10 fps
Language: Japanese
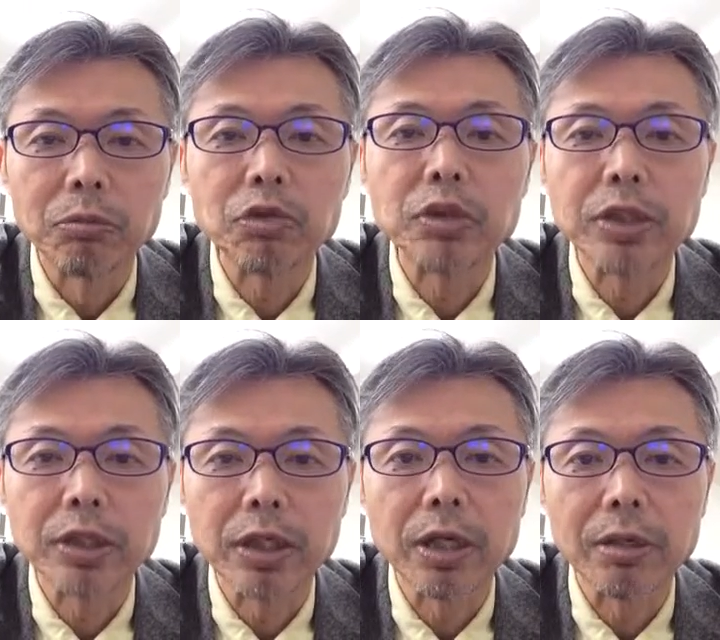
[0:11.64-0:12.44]
もしで
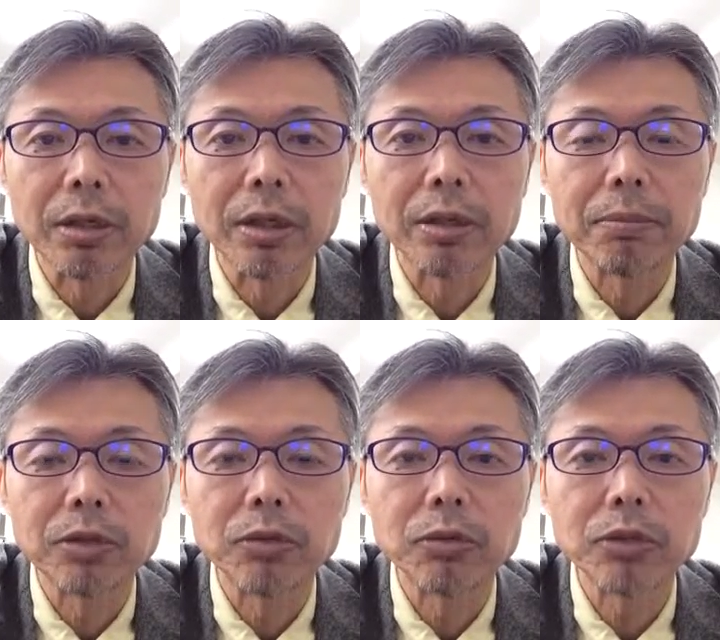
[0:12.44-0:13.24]
すね、えー、
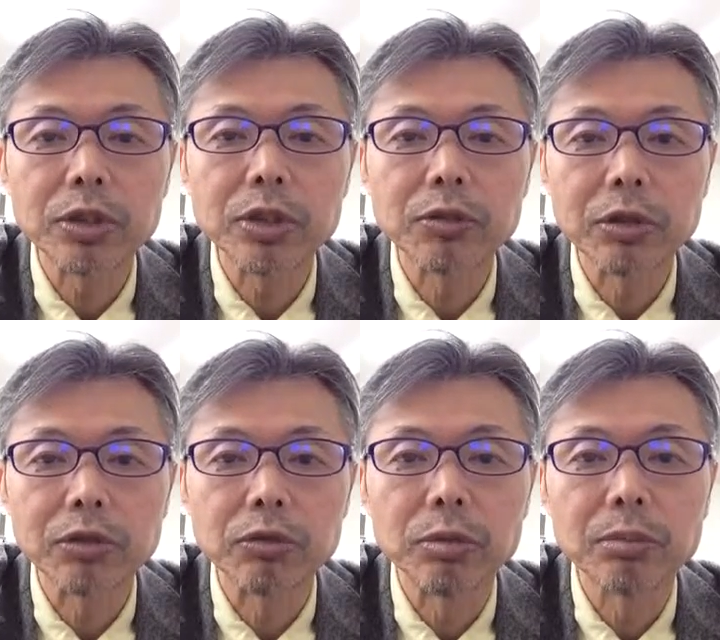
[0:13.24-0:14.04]
パソコンサイトが
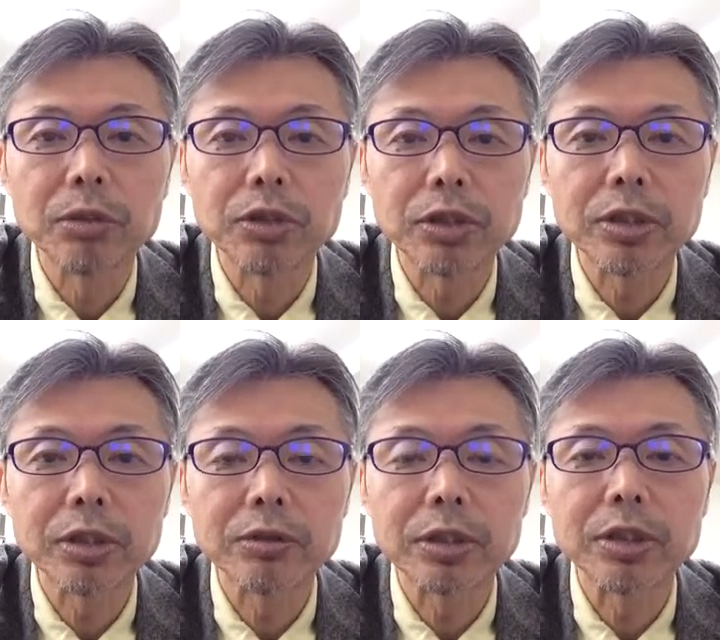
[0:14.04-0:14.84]
そのまんま小
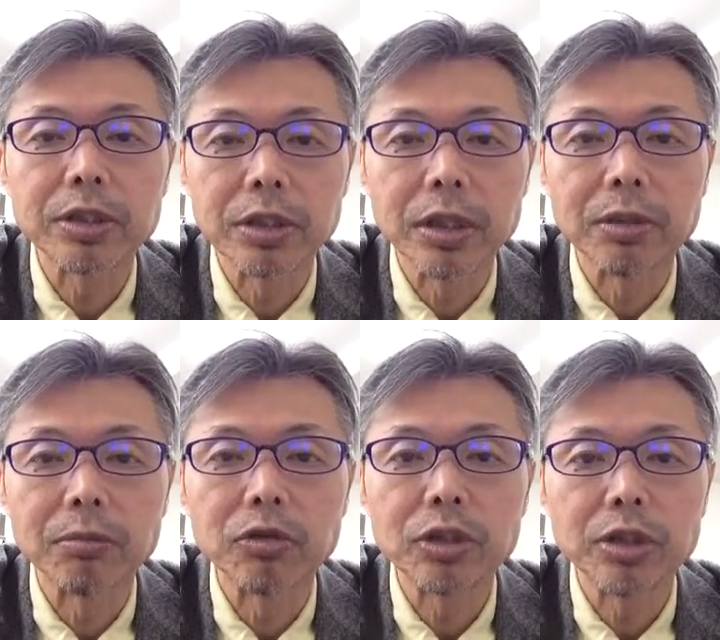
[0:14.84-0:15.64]
さくてですね、
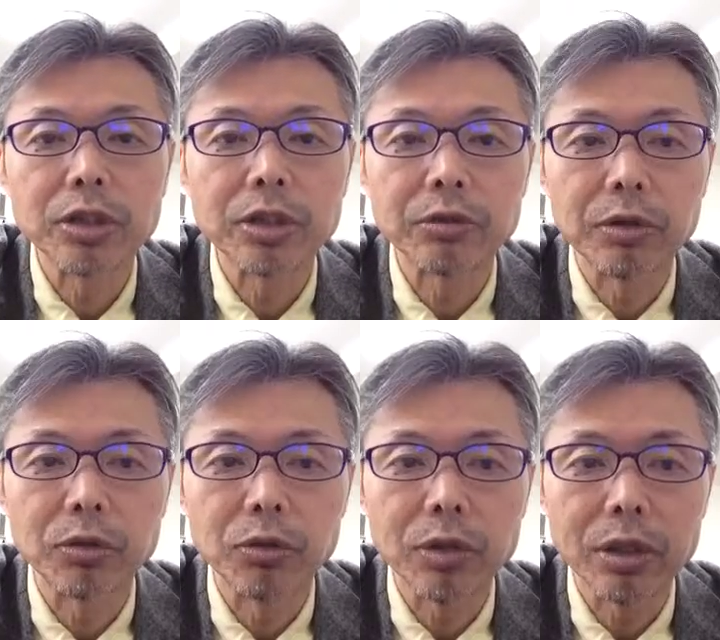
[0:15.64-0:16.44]
文字が小さくて
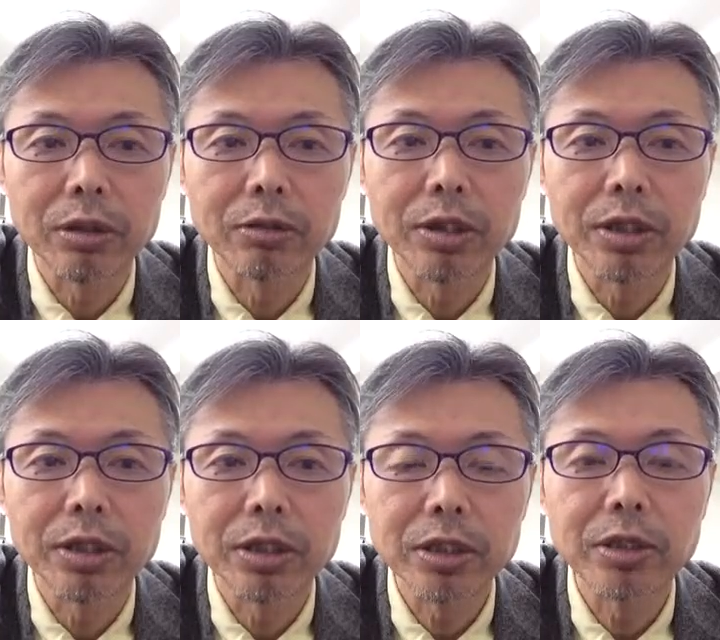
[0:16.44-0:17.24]
こう拡
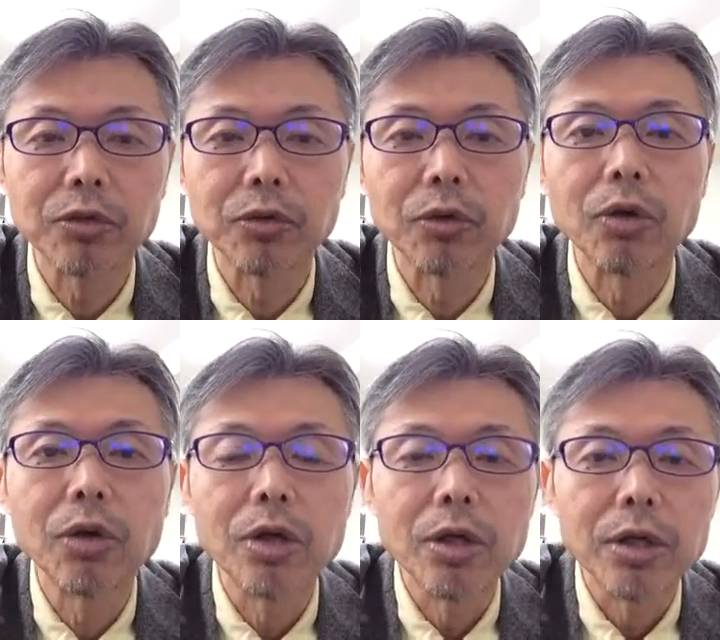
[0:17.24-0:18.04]
大しないと、
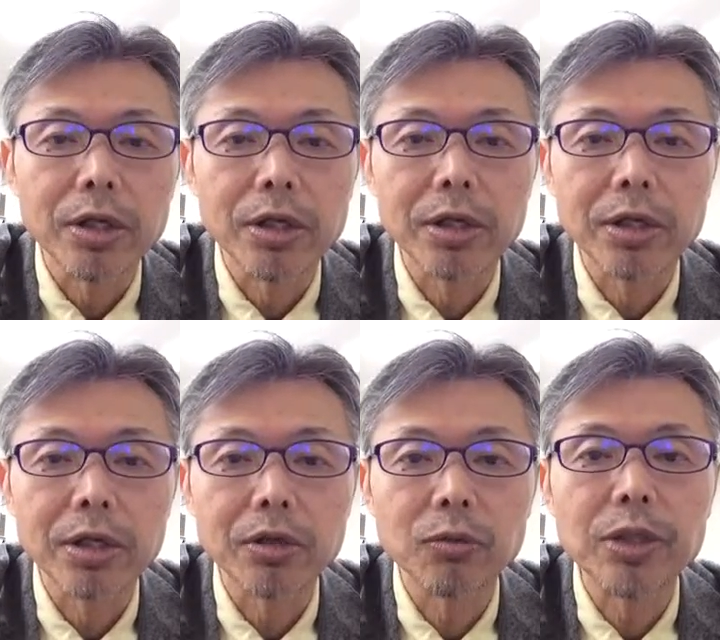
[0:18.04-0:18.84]

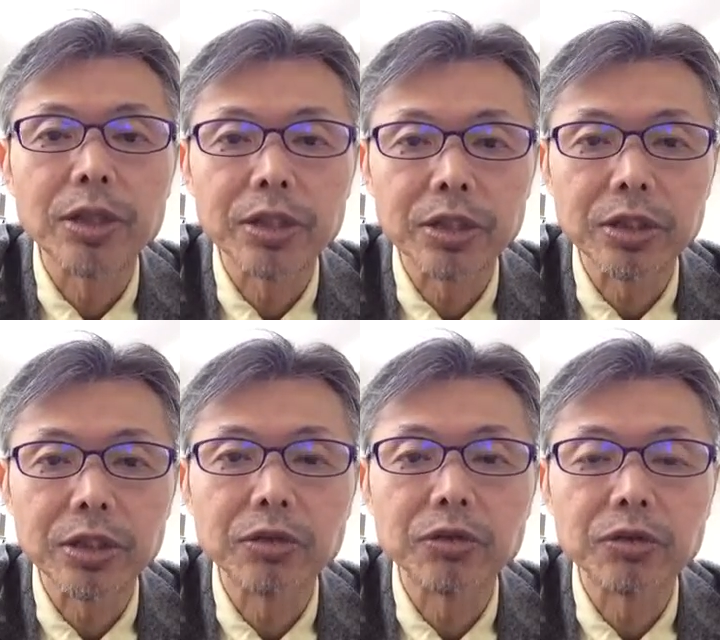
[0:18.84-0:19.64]
えー、読めないし、
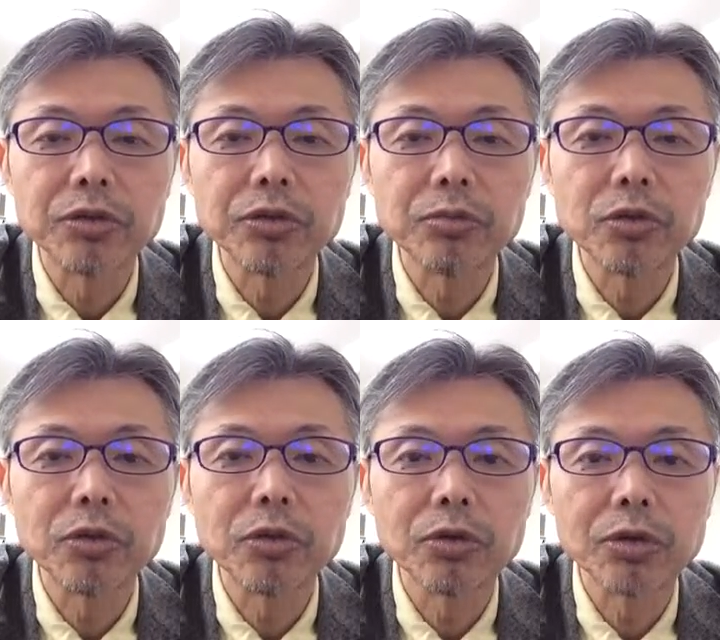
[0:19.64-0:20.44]
リンク
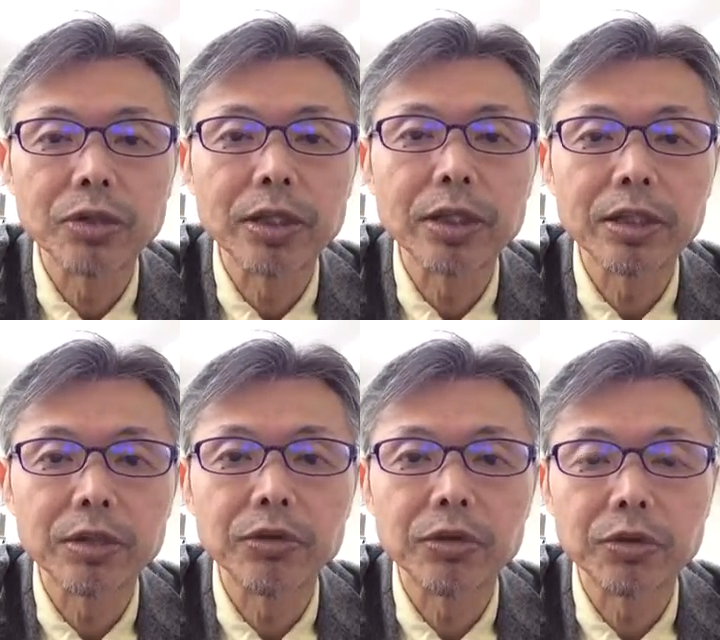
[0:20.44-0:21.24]
もつながり
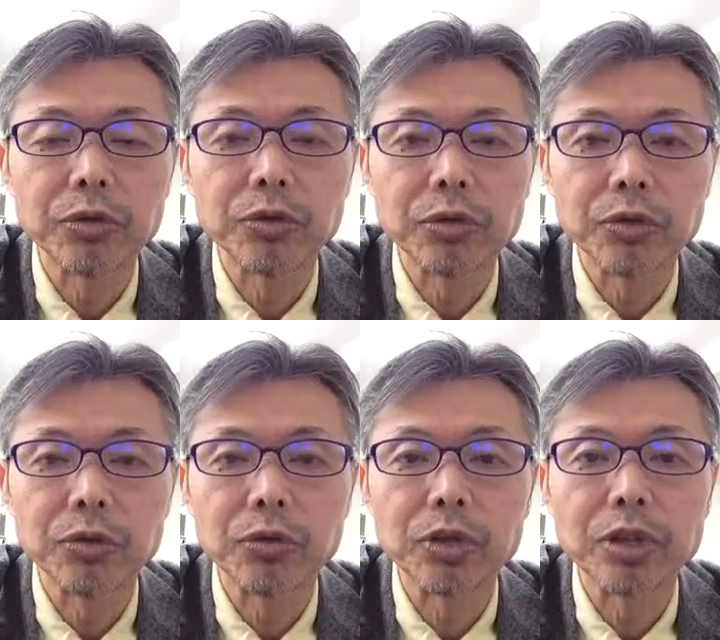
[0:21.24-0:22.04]
にくいというような状
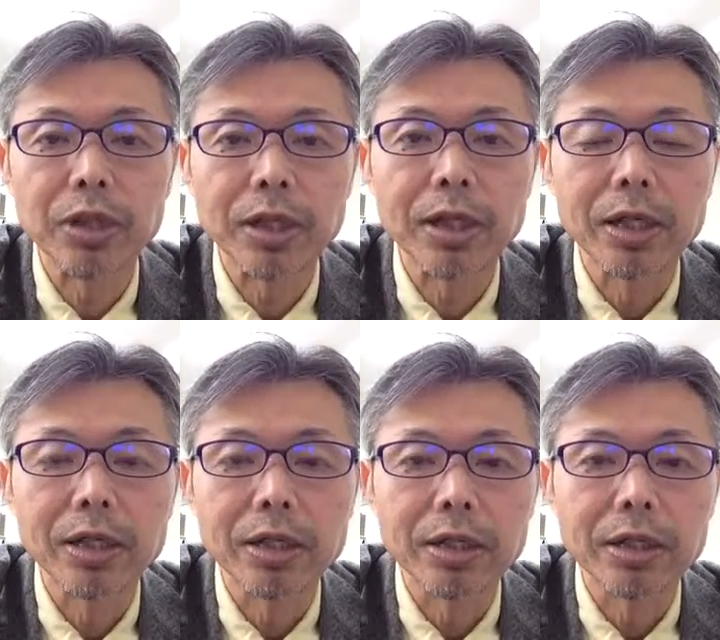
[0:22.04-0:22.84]
況でしたら、
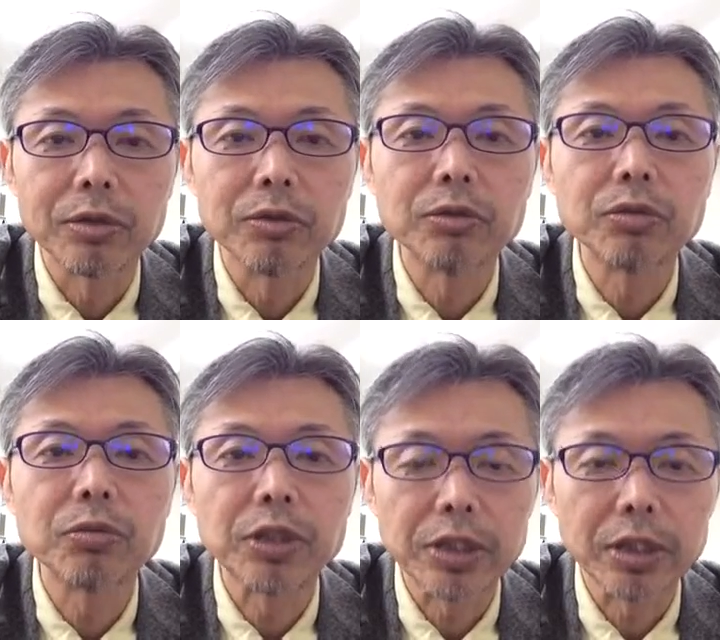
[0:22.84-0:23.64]
えー、Google
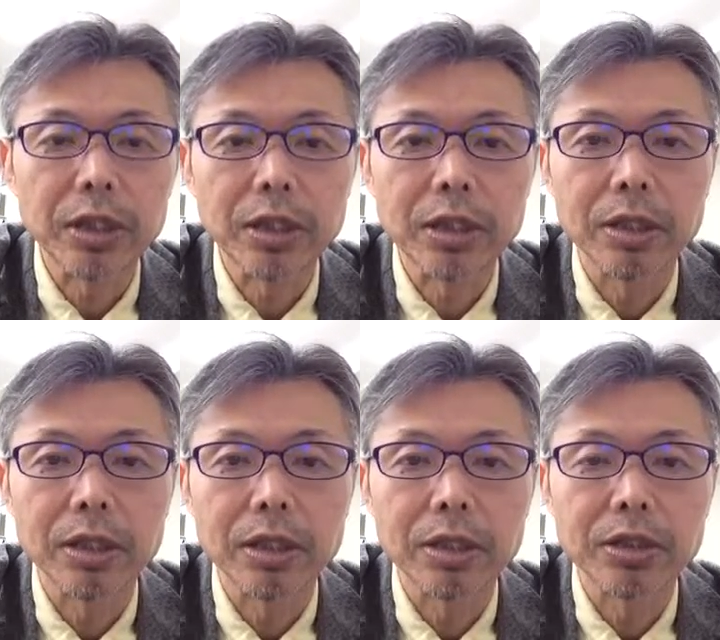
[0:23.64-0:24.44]
もですね、
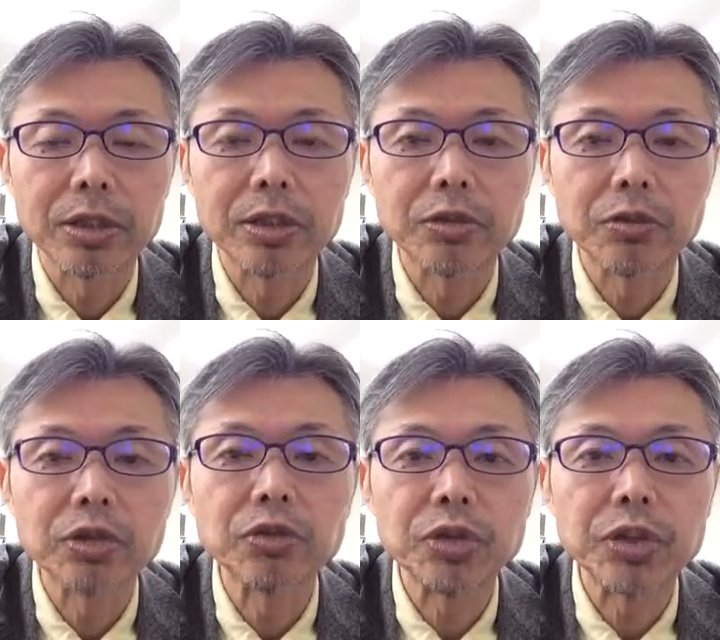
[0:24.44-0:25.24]
えー、しがつの
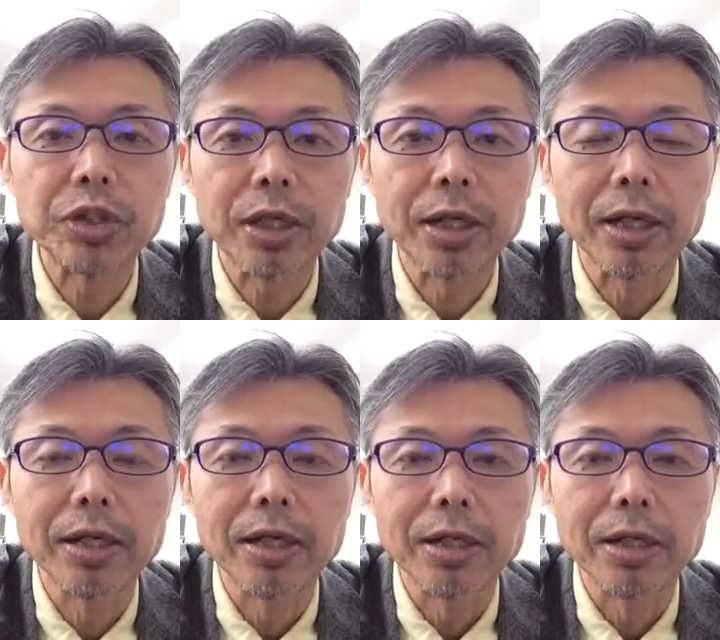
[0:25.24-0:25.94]
にじゅういちにちから、